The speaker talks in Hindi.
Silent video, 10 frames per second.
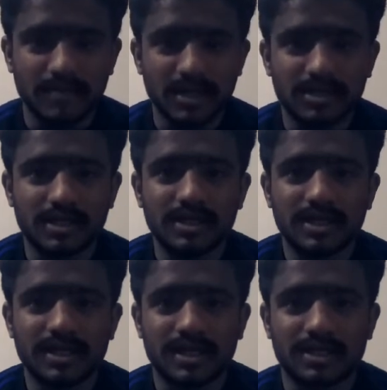मेन चीज़
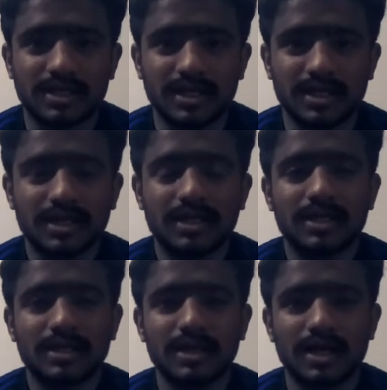ये रहती है
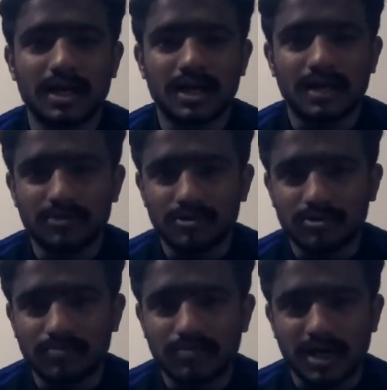कि अगर आप
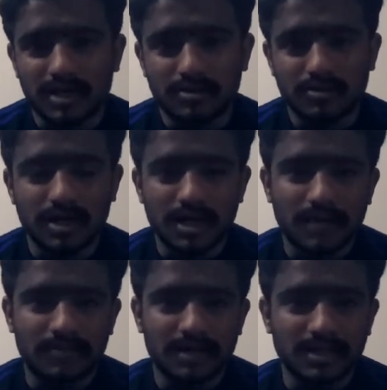यूट्यूब पे आते हो अगर
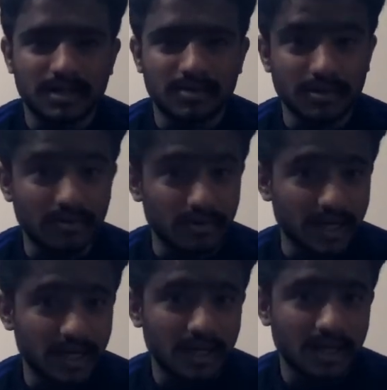आपके अंदर कोई
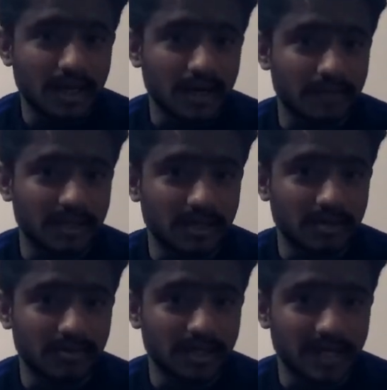हुनर है आपके
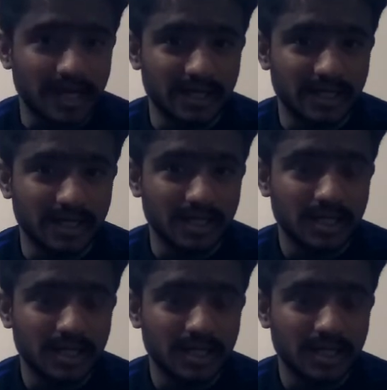अंदर कोई टैलेंट है